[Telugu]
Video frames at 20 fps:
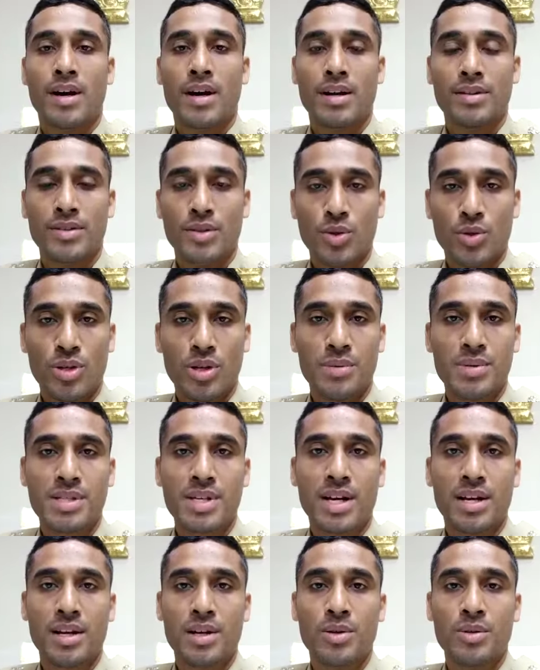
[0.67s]
అందరికీ
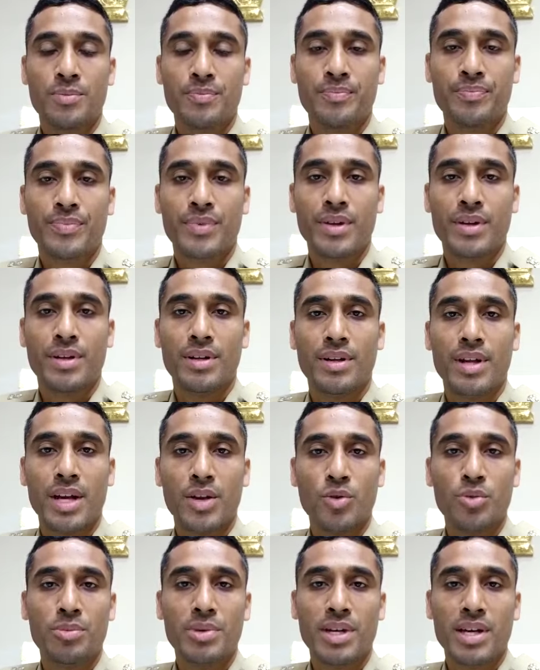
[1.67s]
నమస్కారాలు
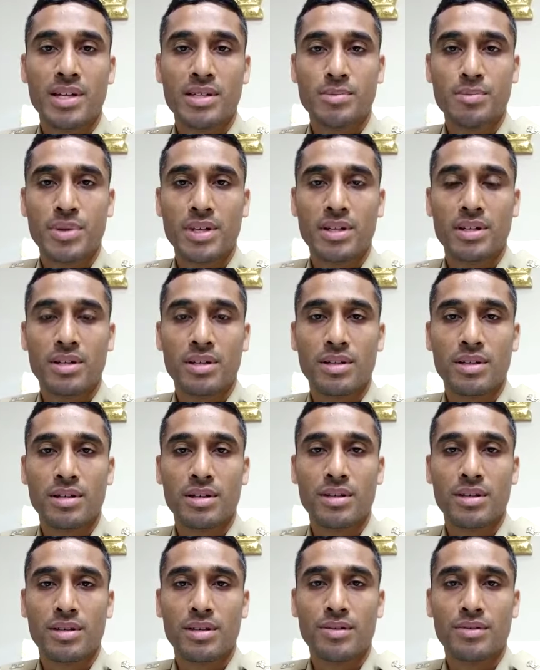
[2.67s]
నేను మీ ఎస్పీ
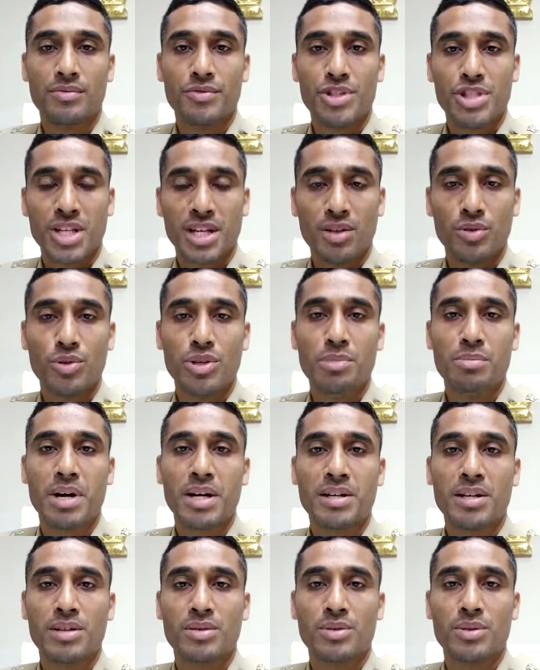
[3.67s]
విశాల్ గుని
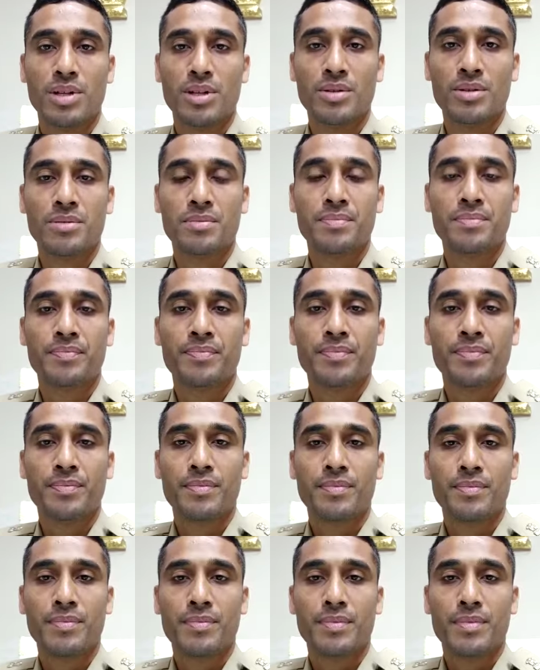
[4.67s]
మాట్లాడుతున్నాను
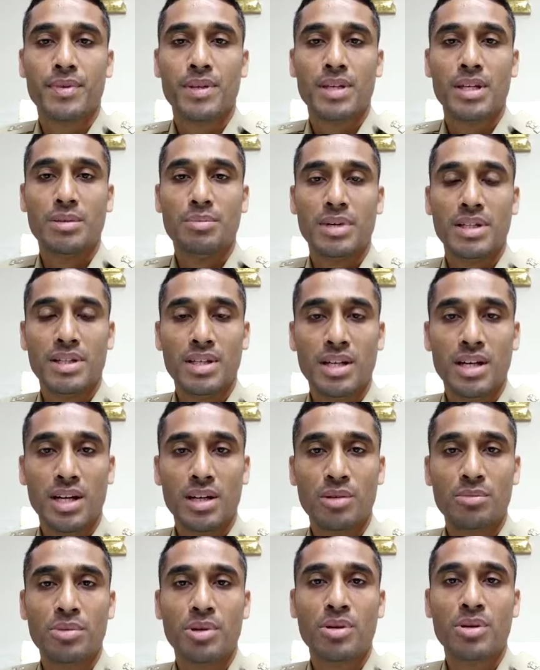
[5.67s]
ఈ
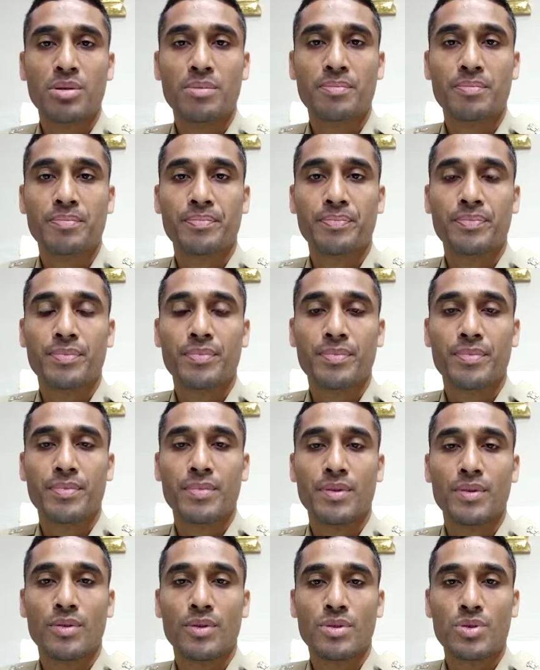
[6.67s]
మధ్యకాలంలో
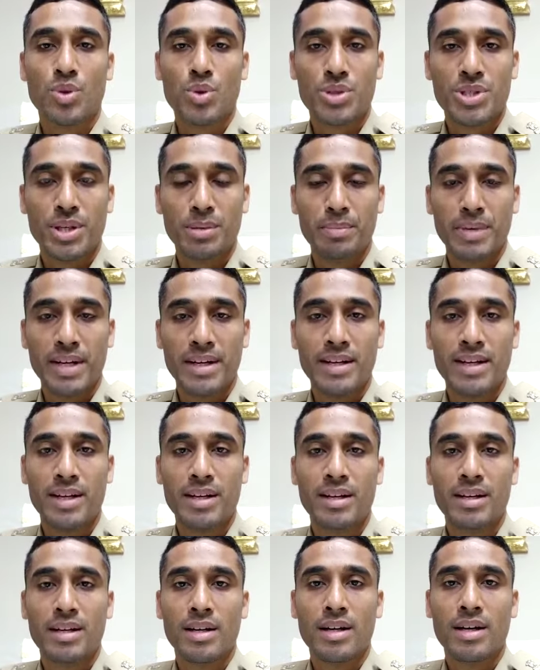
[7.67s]
సోషల్ మీడియా
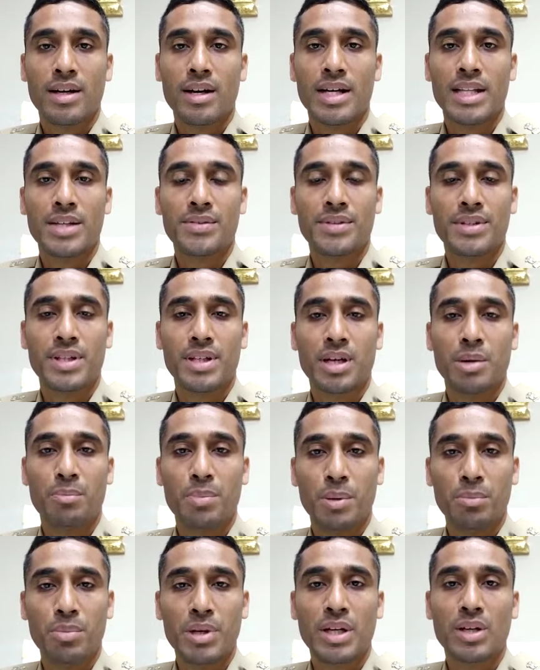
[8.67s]
అదేవిధంగా
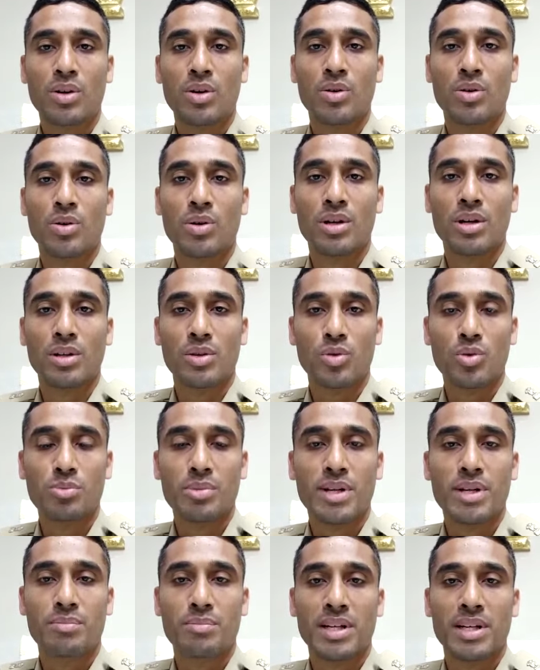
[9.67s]
పబ్లిక్లో ఒక
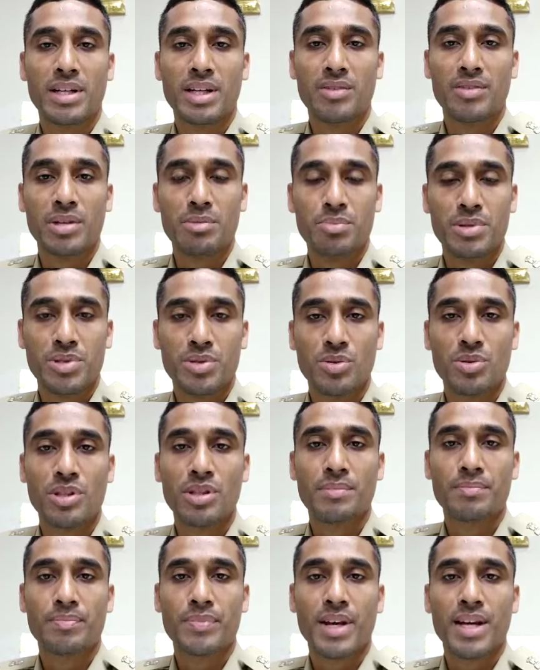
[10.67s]
రూమర్ మనకి
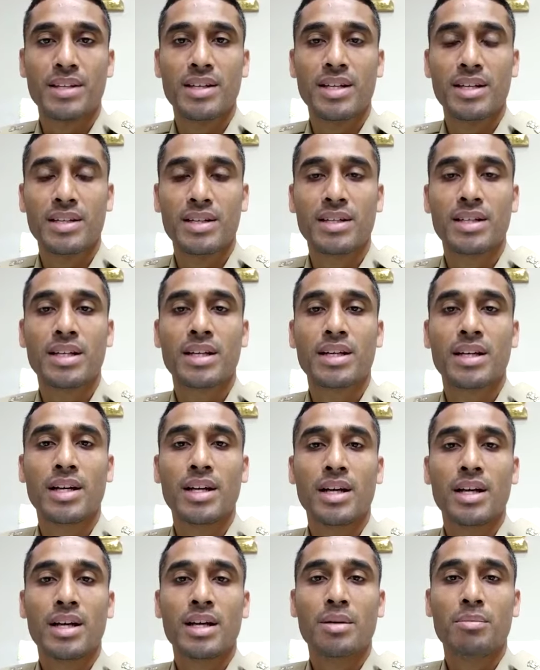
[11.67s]
వినిపిస్తుంది అదేంటంటే
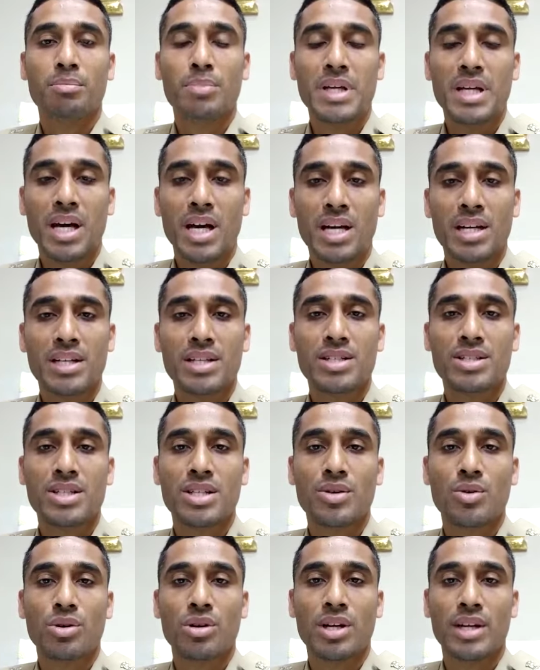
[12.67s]
బీహార్ నుంచి
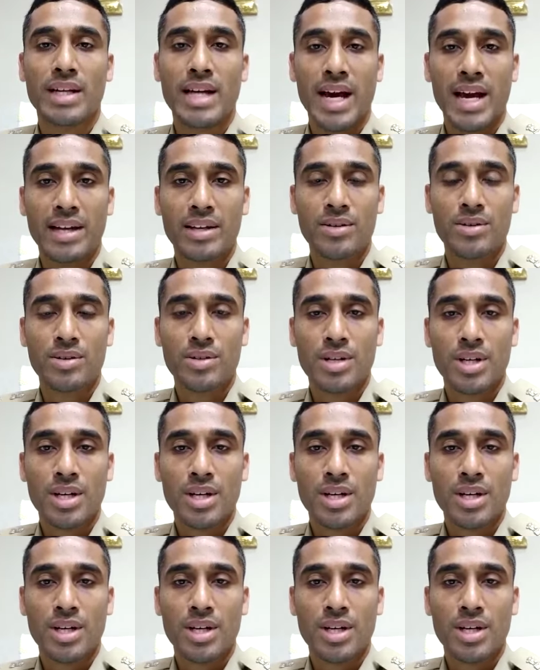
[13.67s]
ఒక గ్యాంగ్